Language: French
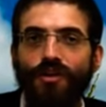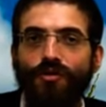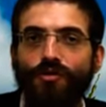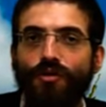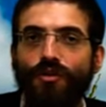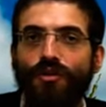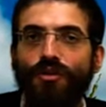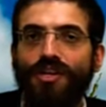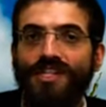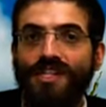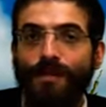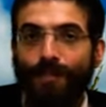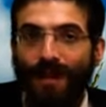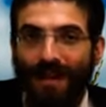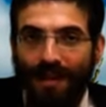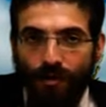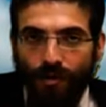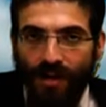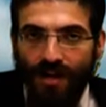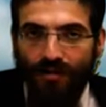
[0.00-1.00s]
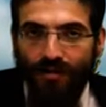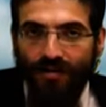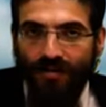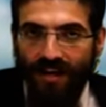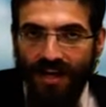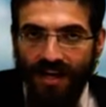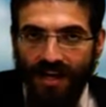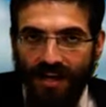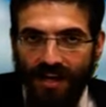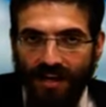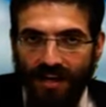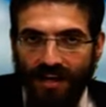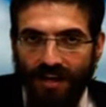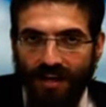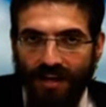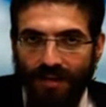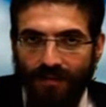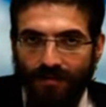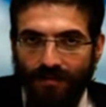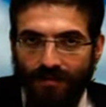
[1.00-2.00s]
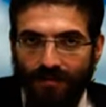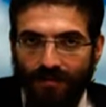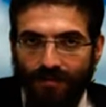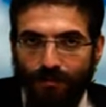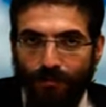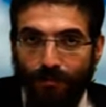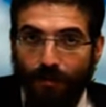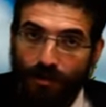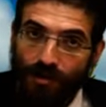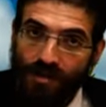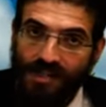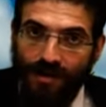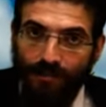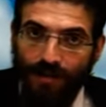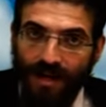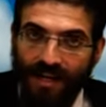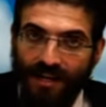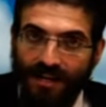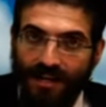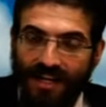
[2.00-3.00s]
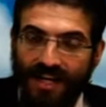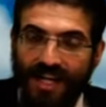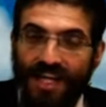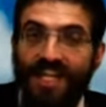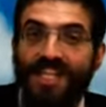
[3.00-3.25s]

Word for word: Tout le nœud que j'ai pas le droit de faire pendant Shabbat,